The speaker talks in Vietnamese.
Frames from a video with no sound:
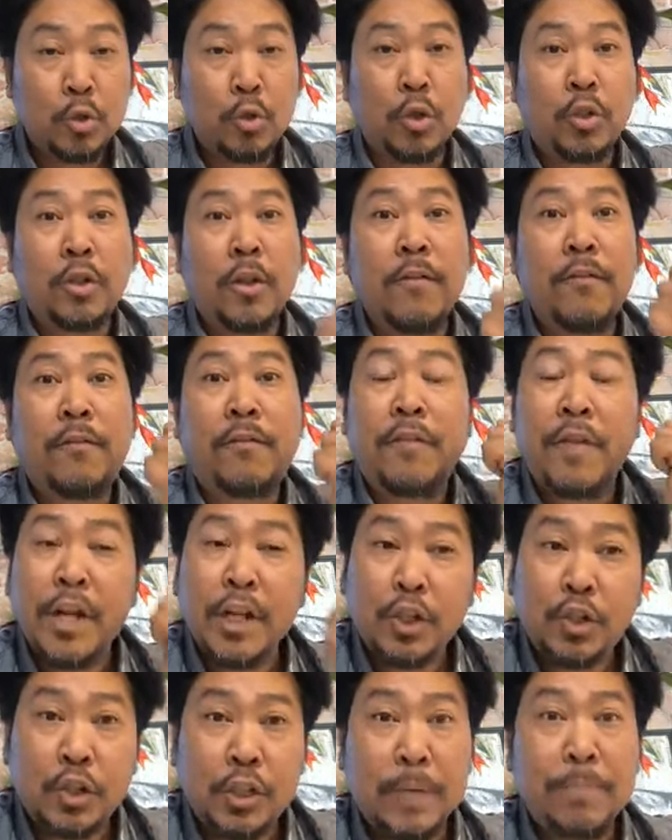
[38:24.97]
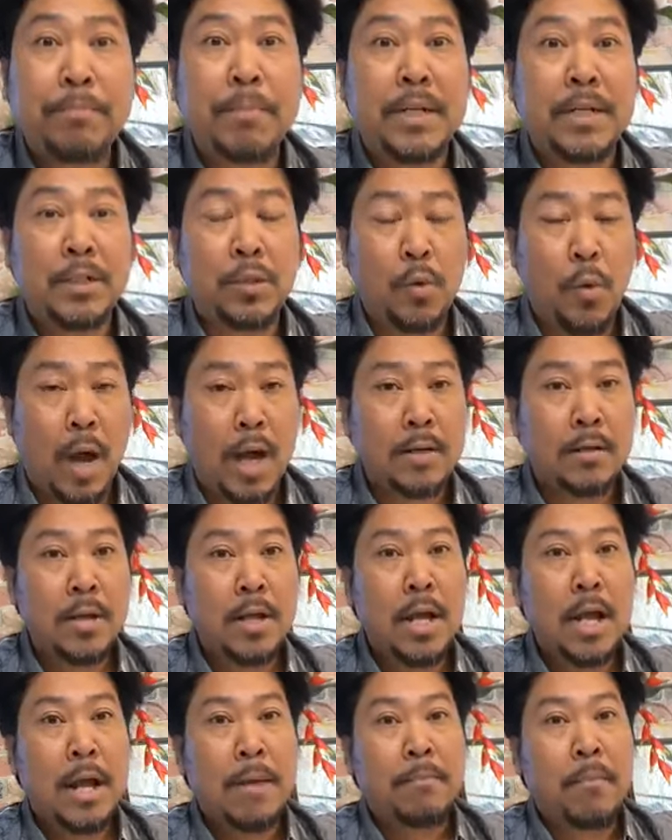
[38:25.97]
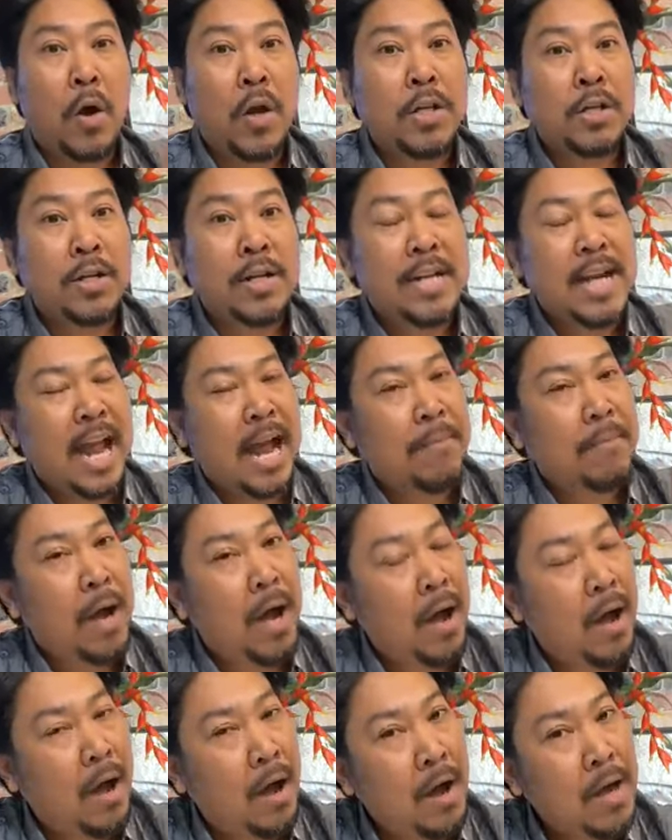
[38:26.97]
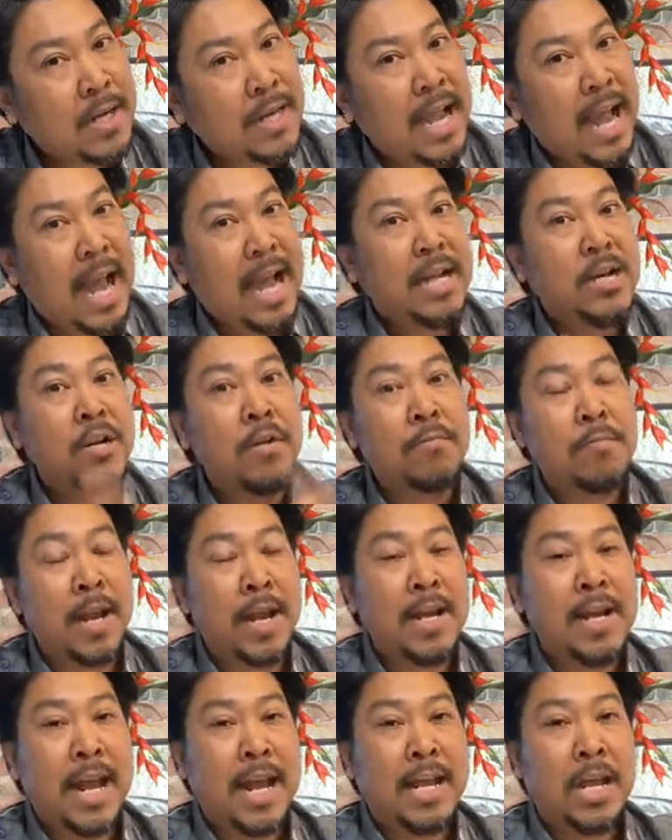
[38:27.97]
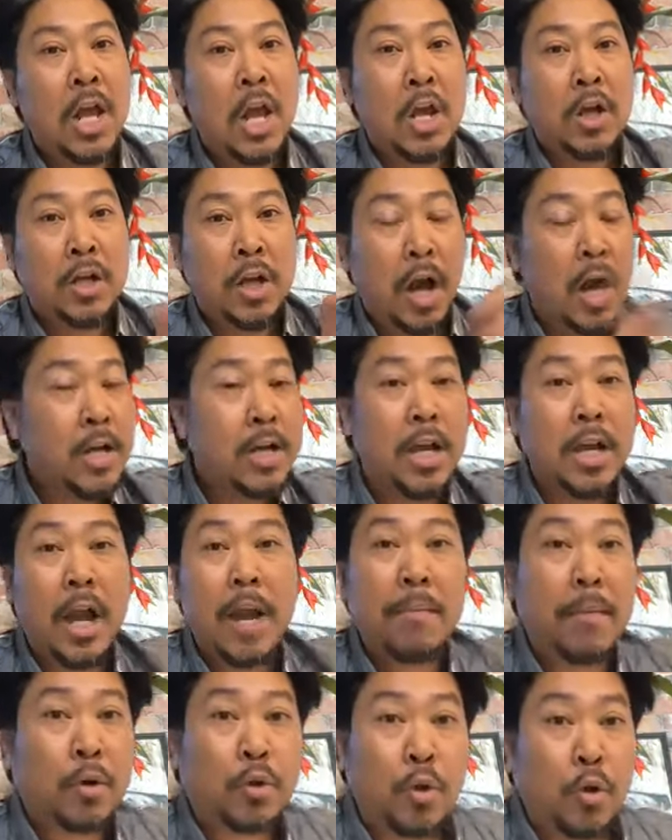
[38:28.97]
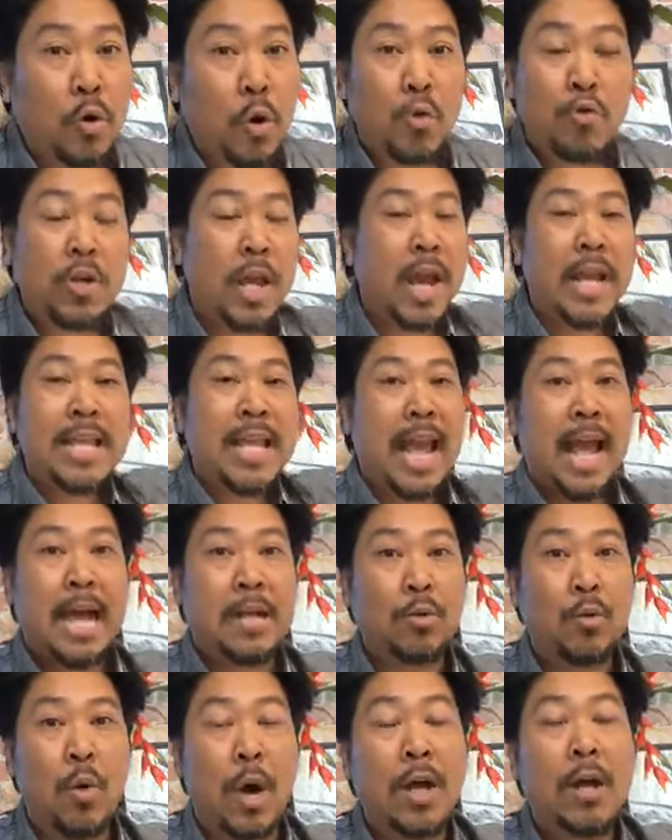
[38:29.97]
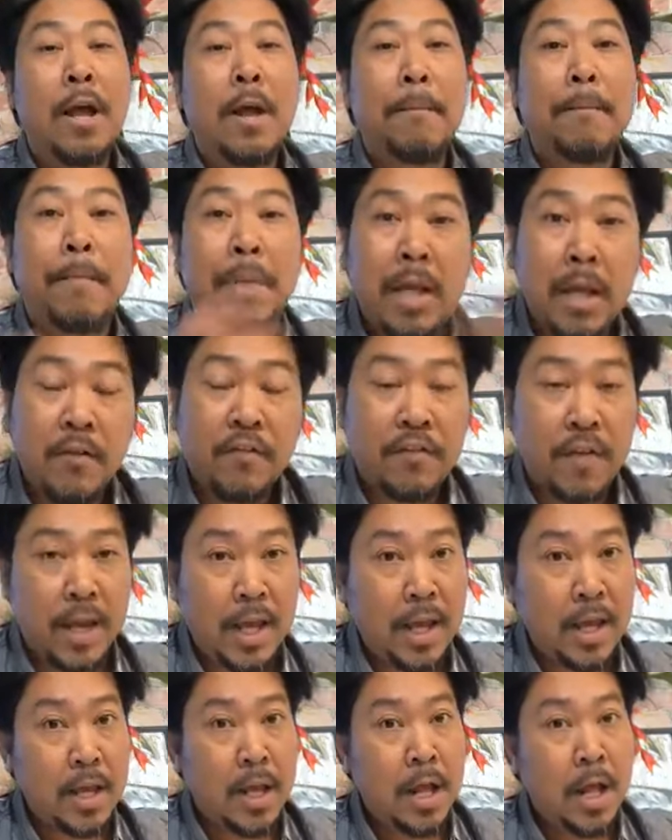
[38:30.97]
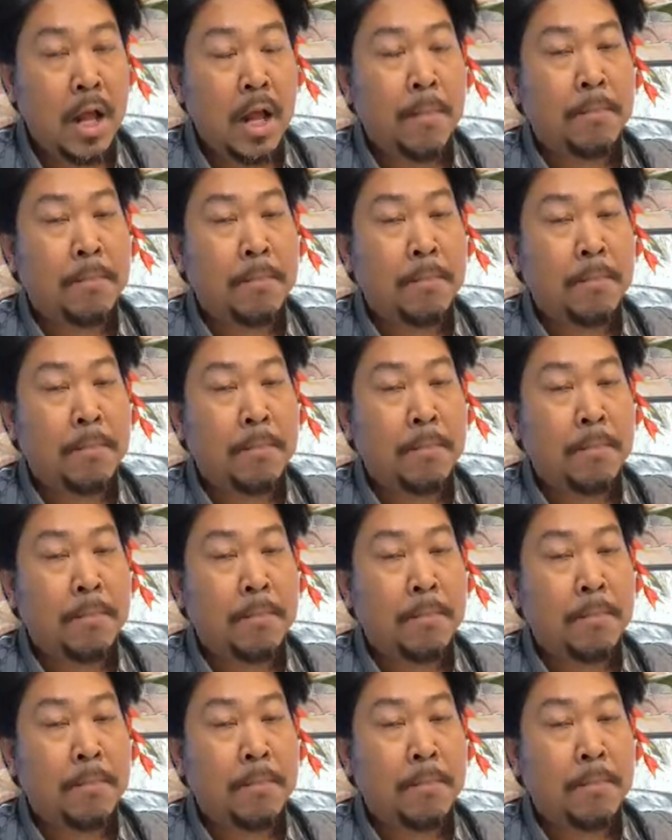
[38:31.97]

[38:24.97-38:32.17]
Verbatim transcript: rồi tiền free shipping luôn. Mọi người nào mà ở cả nước Mỹ này gửi cái ghế bộ thù lù về nhà luôn, miễn phí.